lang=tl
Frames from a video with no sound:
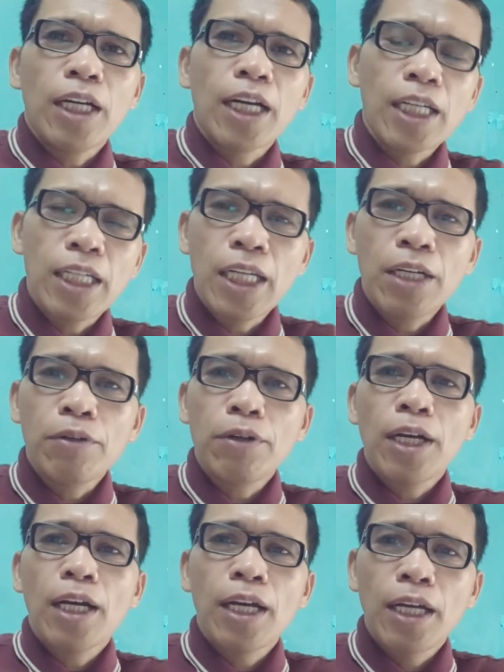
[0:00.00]
ang adlaw
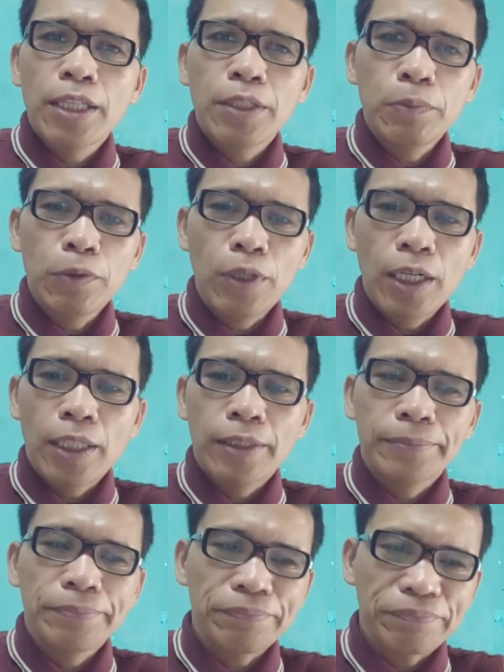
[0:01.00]
nga
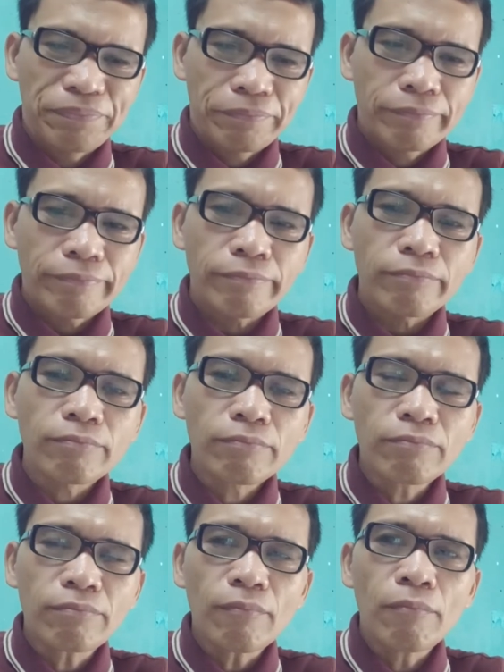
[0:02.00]
imuhang
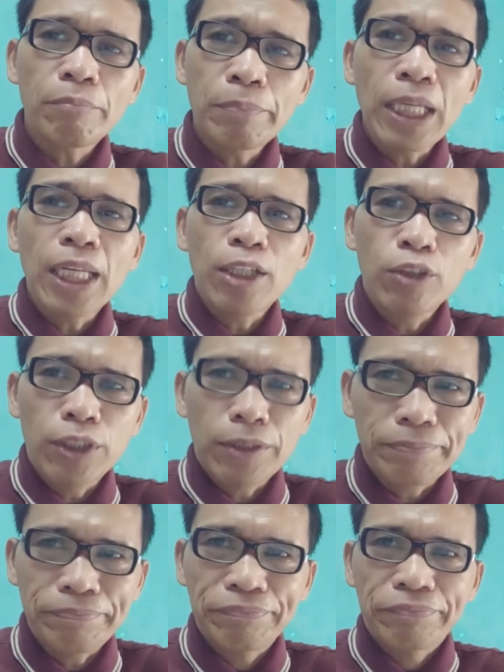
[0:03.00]

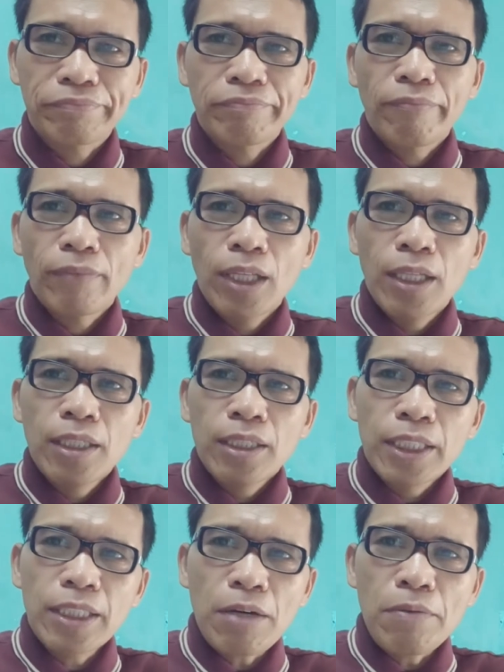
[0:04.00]
pilion.
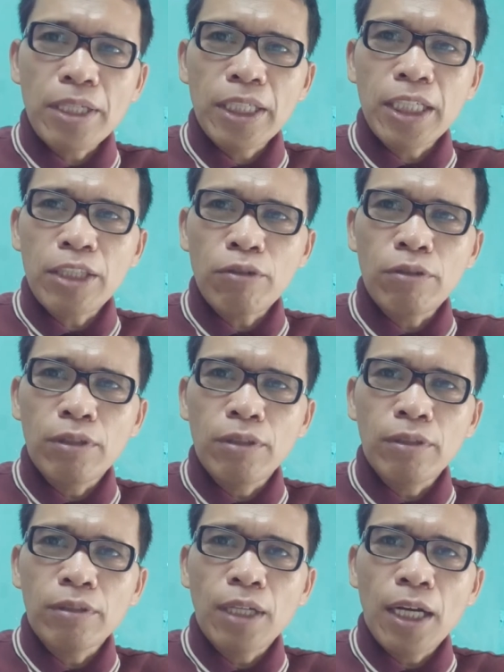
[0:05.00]
Gitawag na to
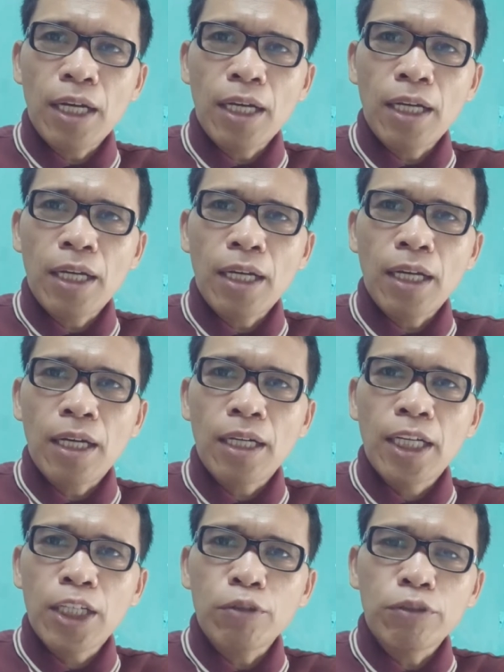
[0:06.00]
og uh,
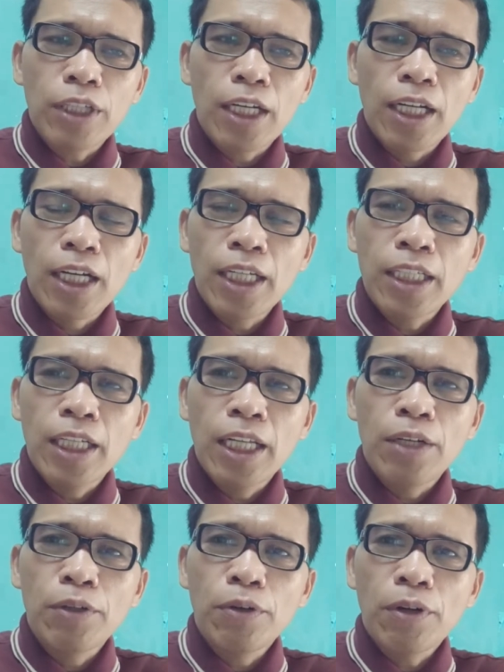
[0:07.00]
karon ang
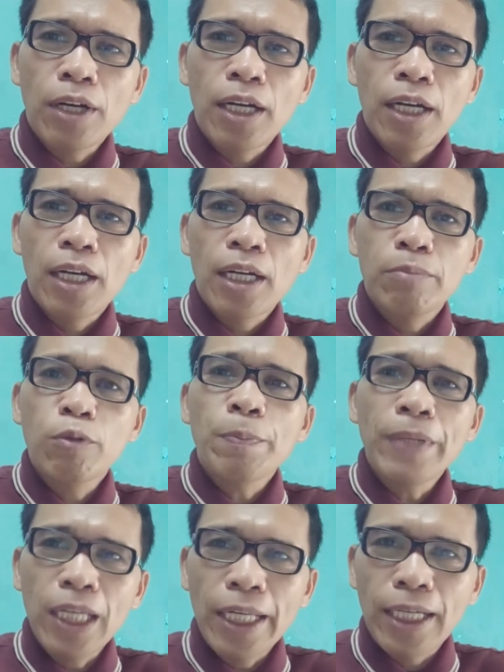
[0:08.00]
adlaw nga
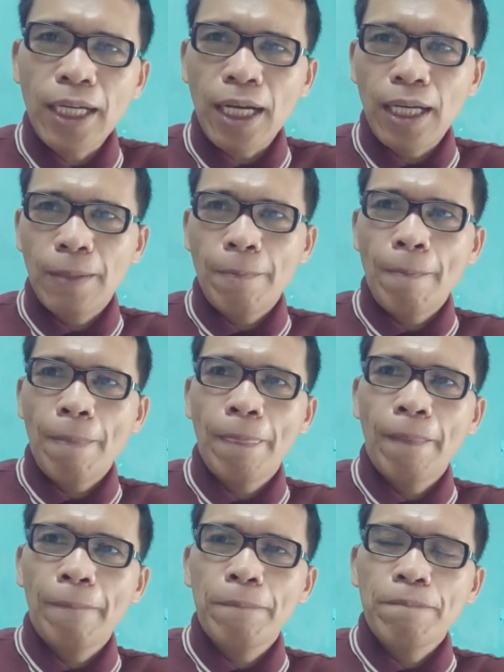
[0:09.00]
mupili ka.
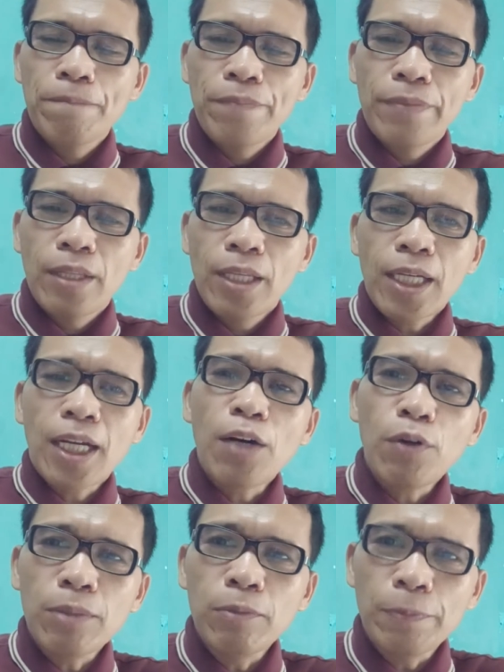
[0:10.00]

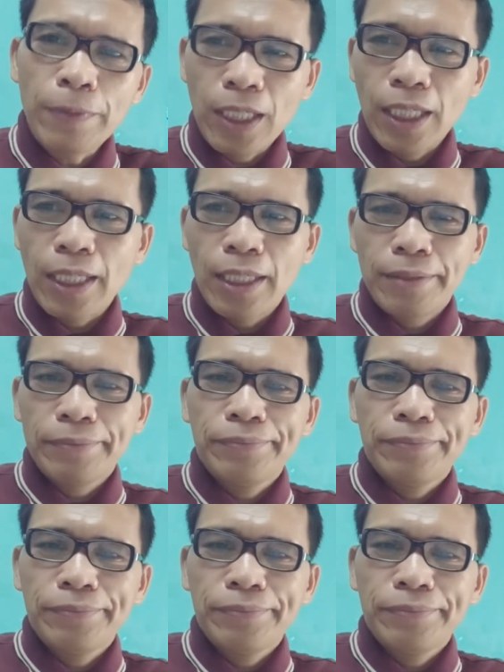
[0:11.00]
Ikaw ang mupili